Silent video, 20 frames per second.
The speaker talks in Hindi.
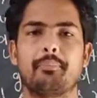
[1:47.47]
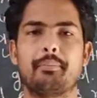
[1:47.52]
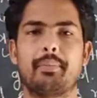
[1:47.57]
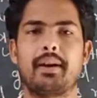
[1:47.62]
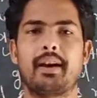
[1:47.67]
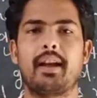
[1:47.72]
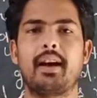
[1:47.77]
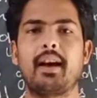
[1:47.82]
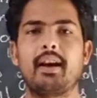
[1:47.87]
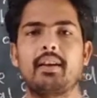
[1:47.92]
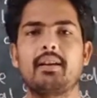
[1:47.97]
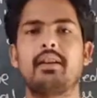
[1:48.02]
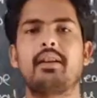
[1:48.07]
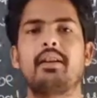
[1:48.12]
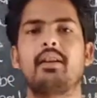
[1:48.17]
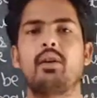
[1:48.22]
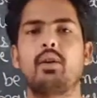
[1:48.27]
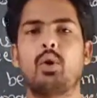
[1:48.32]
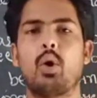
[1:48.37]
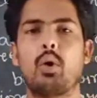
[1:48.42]
बड़ा
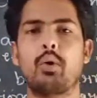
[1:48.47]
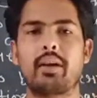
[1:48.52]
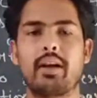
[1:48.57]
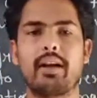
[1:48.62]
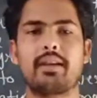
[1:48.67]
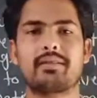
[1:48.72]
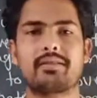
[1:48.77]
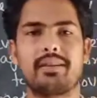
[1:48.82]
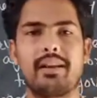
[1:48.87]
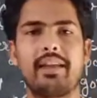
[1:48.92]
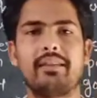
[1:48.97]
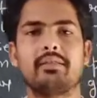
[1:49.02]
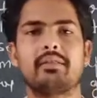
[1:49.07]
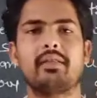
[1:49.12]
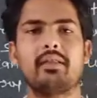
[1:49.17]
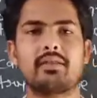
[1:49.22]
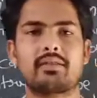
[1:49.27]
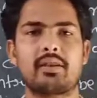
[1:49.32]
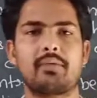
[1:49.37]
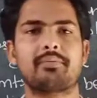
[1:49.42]
लॉन्गेस्ट लेंथ
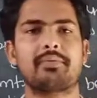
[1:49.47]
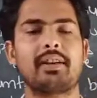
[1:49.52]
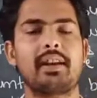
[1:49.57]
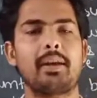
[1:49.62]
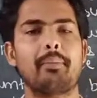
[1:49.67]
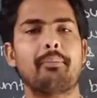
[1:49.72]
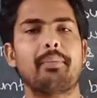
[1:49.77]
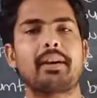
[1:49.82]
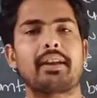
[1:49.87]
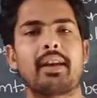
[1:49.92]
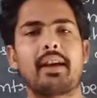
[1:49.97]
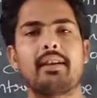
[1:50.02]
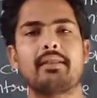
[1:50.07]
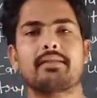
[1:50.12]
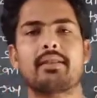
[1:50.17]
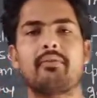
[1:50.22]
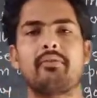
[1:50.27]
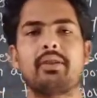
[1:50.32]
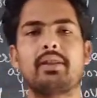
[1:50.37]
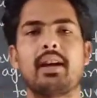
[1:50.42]
है सबसे लंबा क्या है
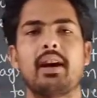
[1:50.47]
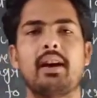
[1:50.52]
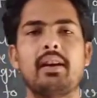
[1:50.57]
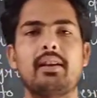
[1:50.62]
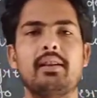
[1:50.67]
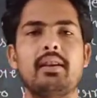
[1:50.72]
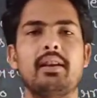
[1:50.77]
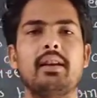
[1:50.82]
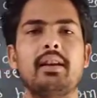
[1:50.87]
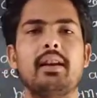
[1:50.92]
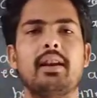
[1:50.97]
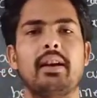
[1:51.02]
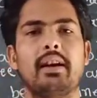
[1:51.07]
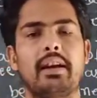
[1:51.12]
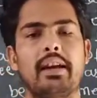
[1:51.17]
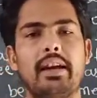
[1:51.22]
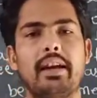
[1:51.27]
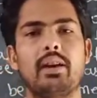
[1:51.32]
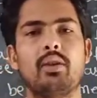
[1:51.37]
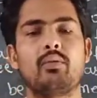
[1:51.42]
संविधान
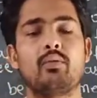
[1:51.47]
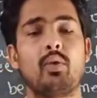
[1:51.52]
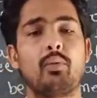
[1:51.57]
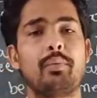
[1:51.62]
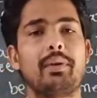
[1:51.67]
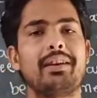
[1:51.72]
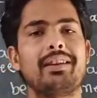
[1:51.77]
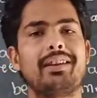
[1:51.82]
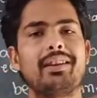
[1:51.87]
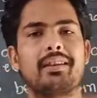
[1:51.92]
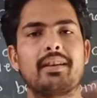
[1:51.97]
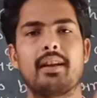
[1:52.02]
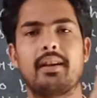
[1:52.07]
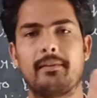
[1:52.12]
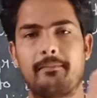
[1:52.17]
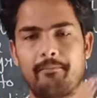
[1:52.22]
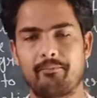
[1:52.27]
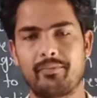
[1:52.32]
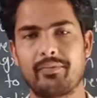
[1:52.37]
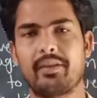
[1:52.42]
है वो भी
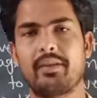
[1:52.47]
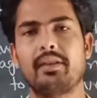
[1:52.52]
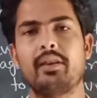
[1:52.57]
रिटर्न